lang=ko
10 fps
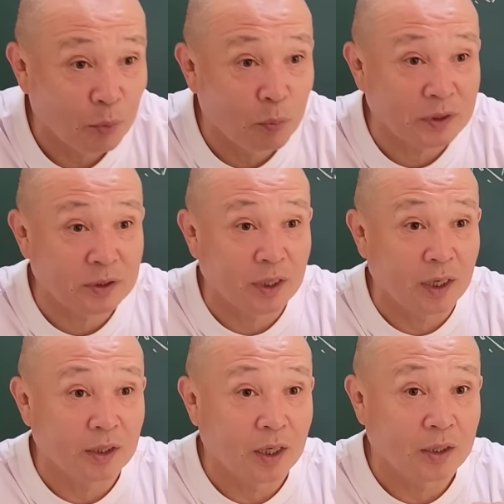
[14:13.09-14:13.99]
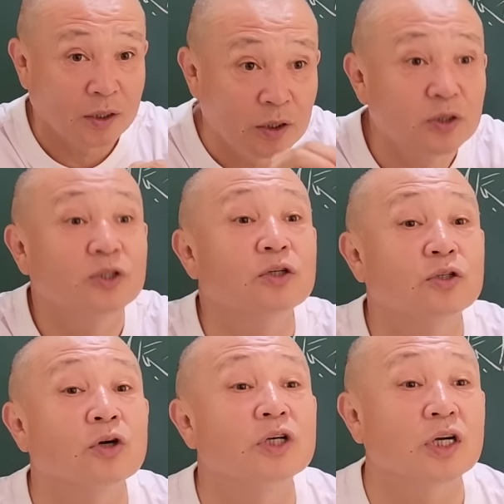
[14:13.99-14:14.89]
못 빠져나가게 그그 그
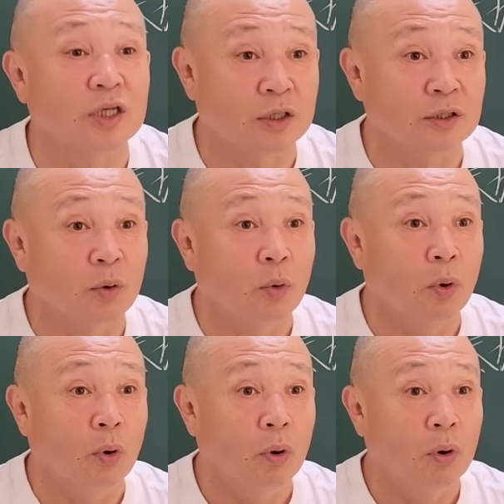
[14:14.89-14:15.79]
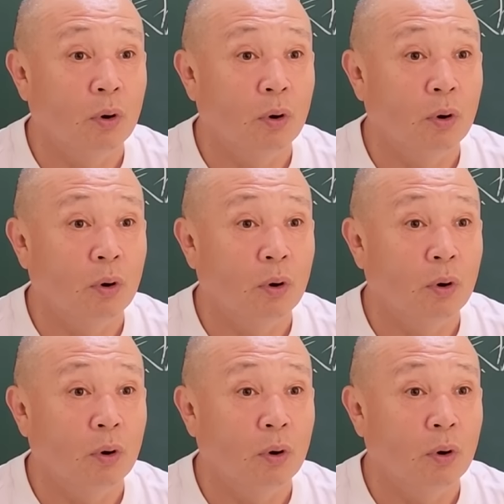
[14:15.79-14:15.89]
정제가 잘한다고